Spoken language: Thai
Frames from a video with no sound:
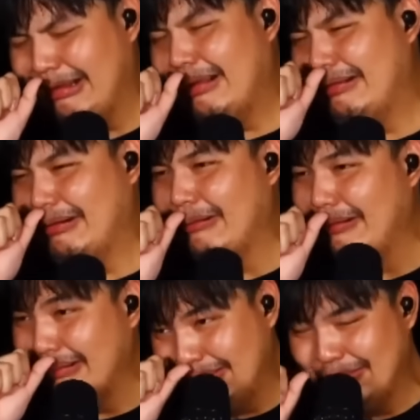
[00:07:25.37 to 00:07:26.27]
ษหนู
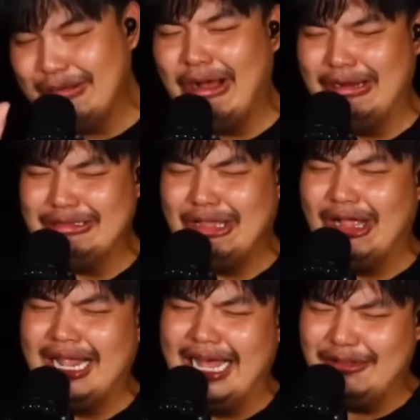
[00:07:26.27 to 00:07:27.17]
หนูนอน
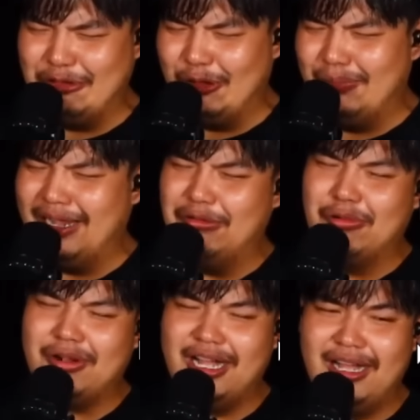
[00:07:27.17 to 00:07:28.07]
ตอนห้าทุ่ม
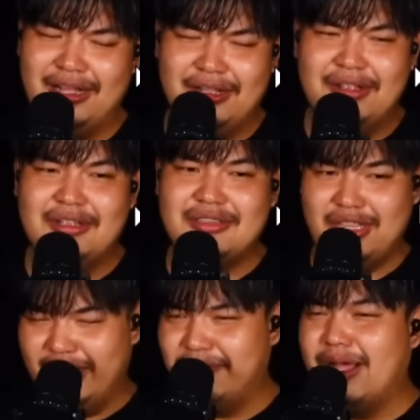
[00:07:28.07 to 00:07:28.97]
แล้วหนูก็
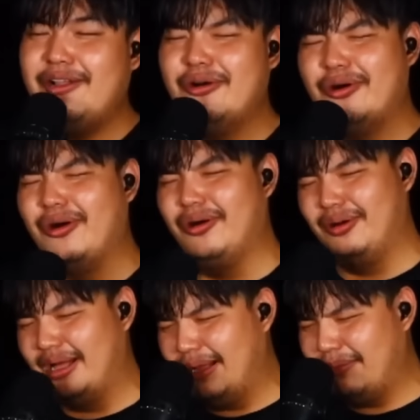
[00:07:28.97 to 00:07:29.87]
ตื่นมาดู
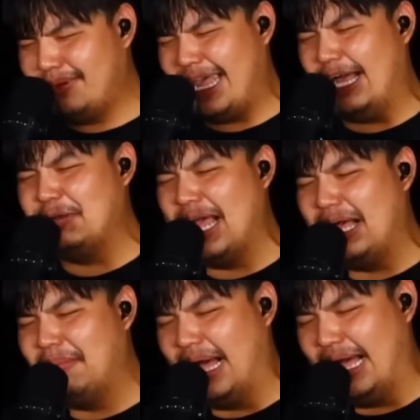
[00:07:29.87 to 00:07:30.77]
แก้ว
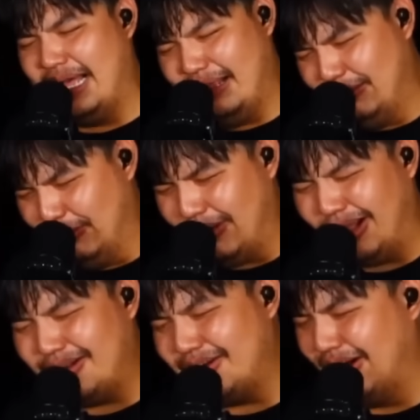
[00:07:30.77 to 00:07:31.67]
หน้าหมา หนู
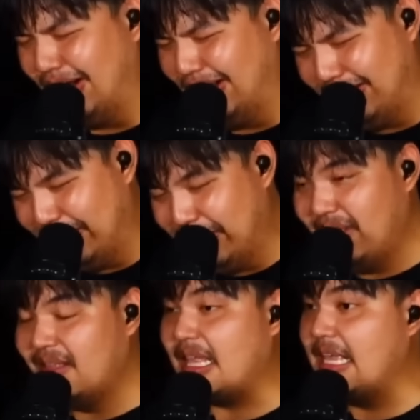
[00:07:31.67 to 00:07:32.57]
ขอโทษ
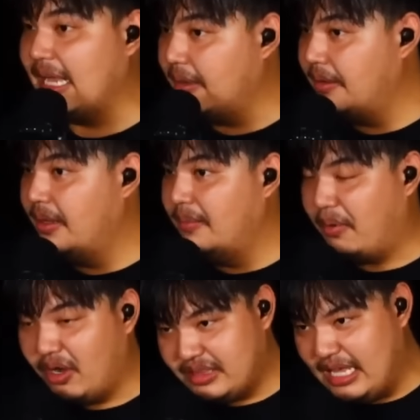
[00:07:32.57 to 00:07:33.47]
ตียน
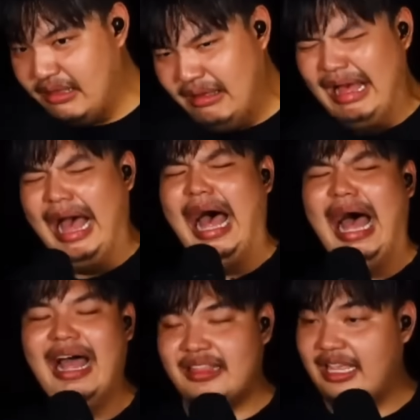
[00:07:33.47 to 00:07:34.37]
พอตี
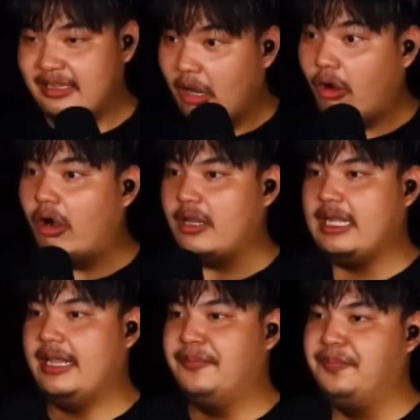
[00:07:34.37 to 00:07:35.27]
ตีแล้วก
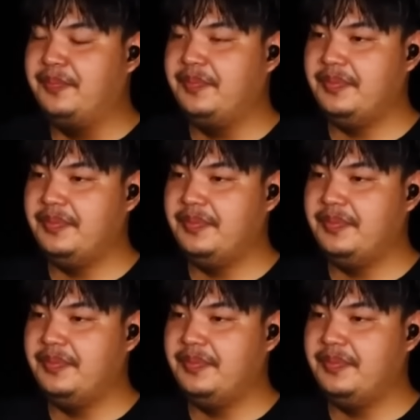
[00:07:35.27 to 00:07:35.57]
อดกัน